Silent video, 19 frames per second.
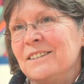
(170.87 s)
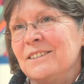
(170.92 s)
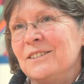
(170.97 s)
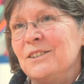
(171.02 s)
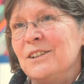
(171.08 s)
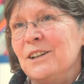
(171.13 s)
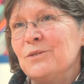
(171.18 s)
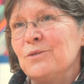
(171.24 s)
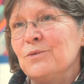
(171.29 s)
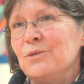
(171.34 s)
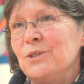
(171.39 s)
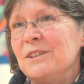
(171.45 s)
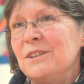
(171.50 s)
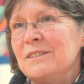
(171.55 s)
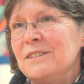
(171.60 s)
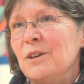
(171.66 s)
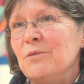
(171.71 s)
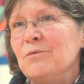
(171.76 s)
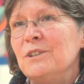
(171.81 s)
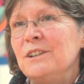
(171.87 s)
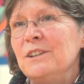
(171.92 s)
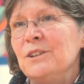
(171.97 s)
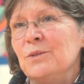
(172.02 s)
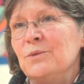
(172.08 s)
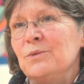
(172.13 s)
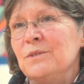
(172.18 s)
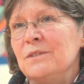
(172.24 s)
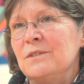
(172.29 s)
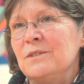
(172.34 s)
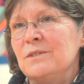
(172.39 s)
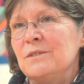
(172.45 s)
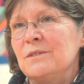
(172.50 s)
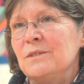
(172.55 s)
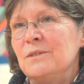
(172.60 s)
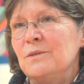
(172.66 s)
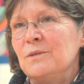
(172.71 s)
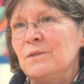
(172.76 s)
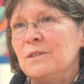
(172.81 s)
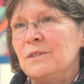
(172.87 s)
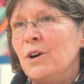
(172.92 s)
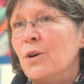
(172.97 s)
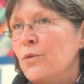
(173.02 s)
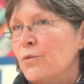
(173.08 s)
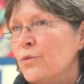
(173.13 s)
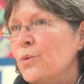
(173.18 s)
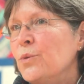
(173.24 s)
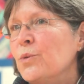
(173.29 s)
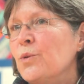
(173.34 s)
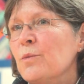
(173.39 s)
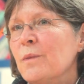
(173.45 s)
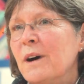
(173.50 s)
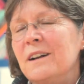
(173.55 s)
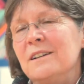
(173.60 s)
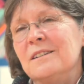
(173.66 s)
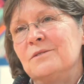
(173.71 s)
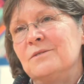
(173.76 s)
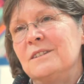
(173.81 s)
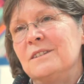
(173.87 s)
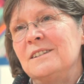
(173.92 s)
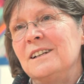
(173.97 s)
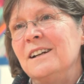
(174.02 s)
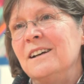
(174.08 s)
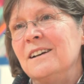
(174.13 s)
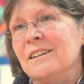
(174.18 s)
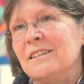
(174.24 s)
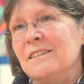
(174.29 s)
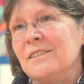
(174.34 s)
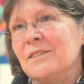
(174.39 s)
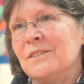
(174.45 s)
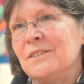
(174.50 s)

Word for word: Sie Sind also wirklich sehr willig und auch froh über alles, was sie lernen.